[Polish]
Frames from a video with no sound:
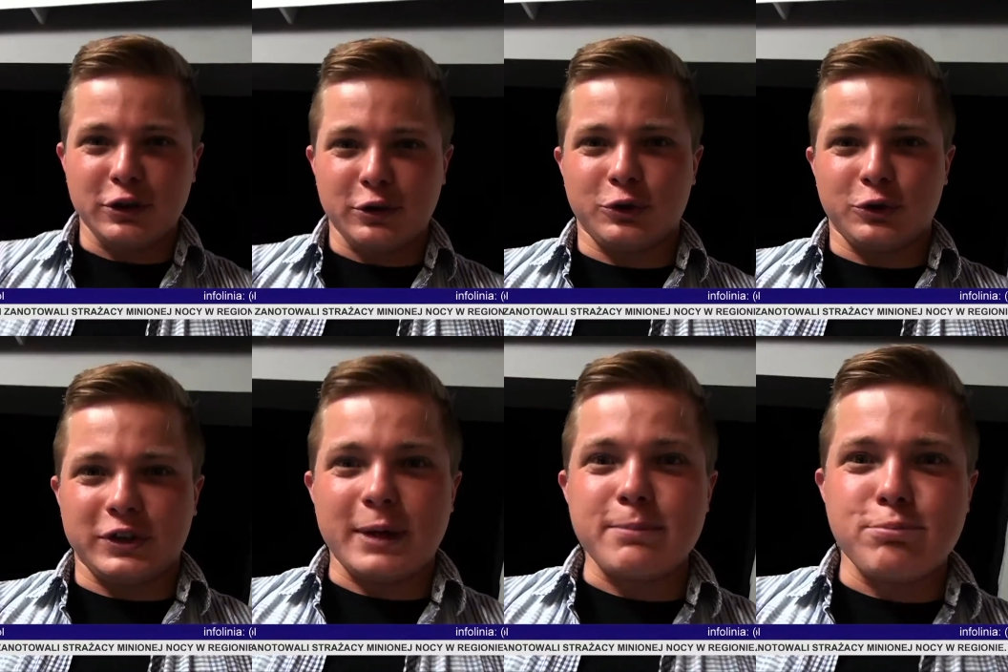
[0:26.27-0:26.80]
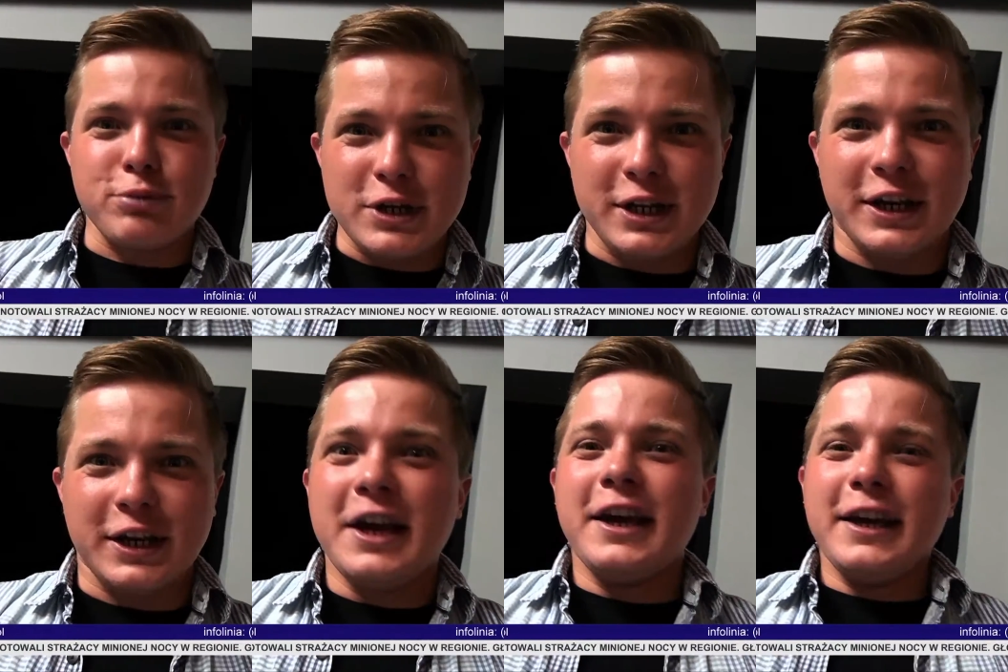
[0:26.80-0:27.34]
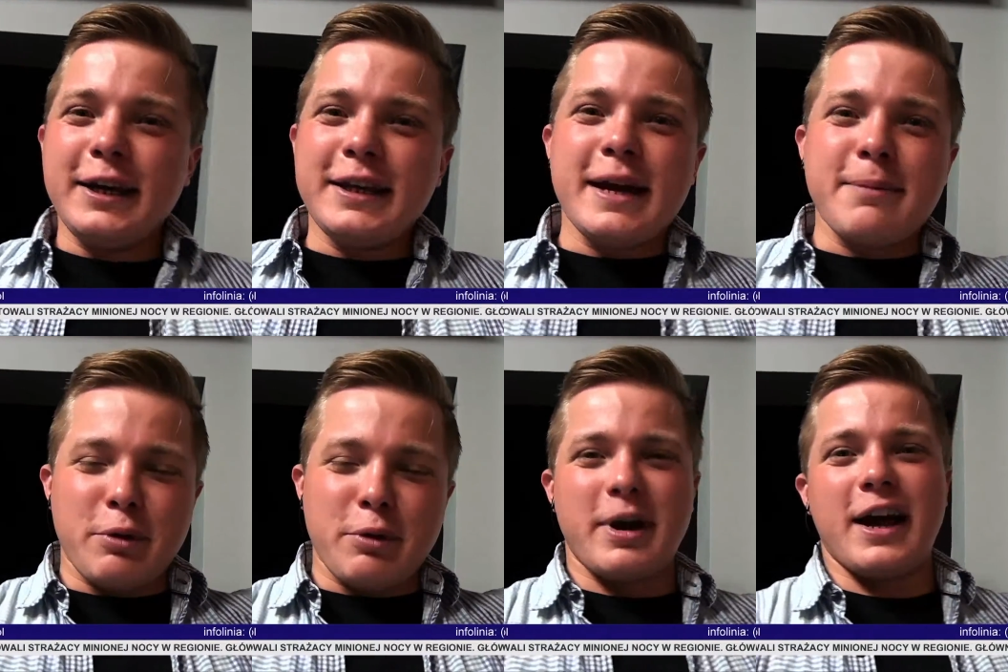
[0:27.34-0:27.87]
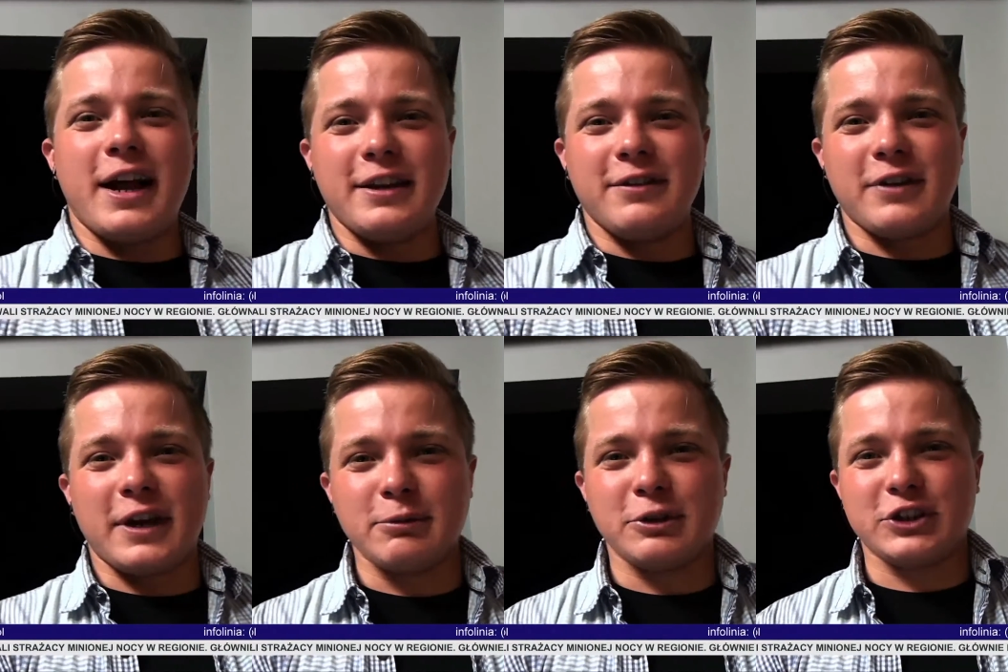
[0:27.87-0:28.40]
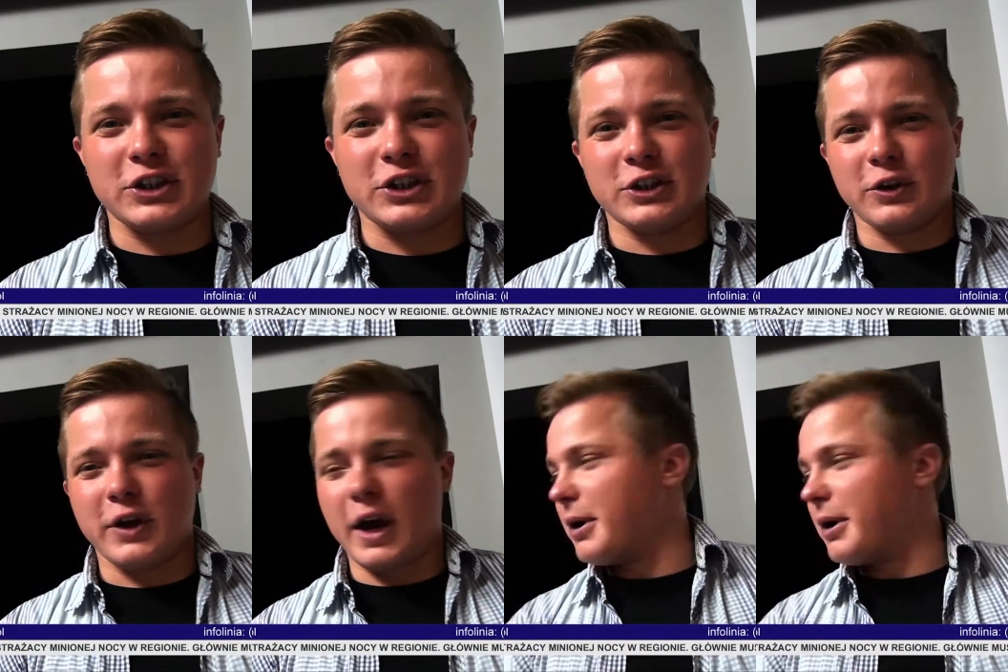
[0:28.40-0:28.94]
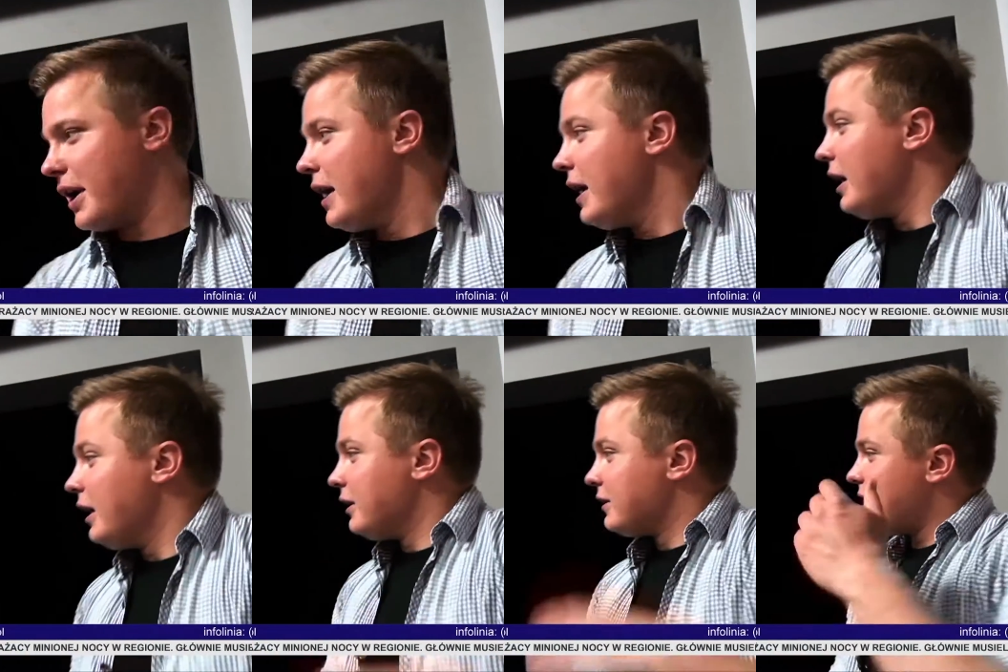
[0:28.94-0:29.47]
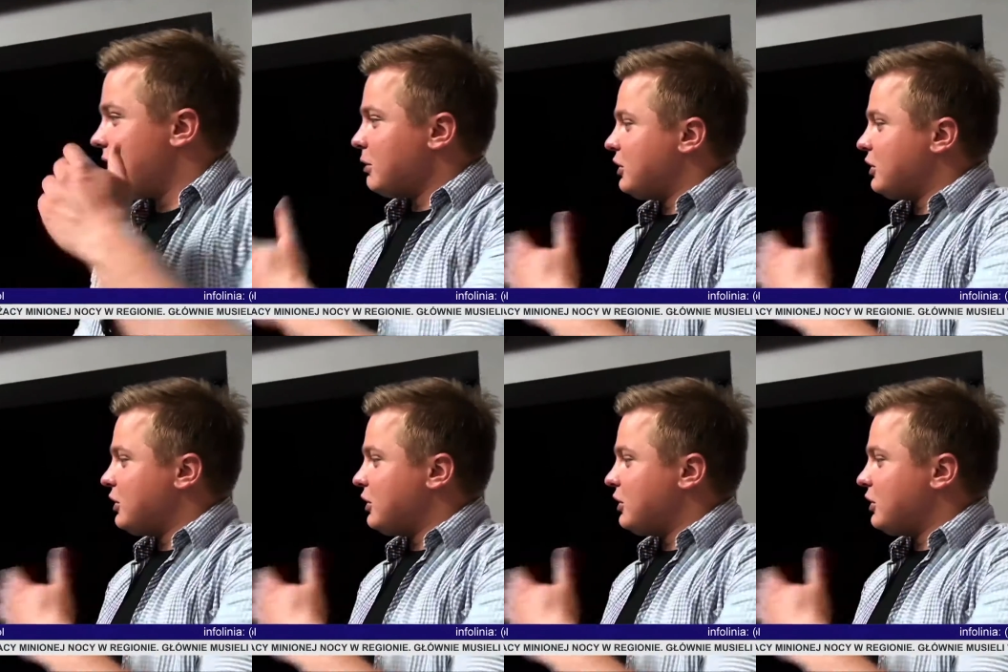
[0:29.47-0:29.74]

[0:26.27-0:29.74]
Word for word: którzy tam byli i nam pomachali w jakimś czasie do kamery. Z nami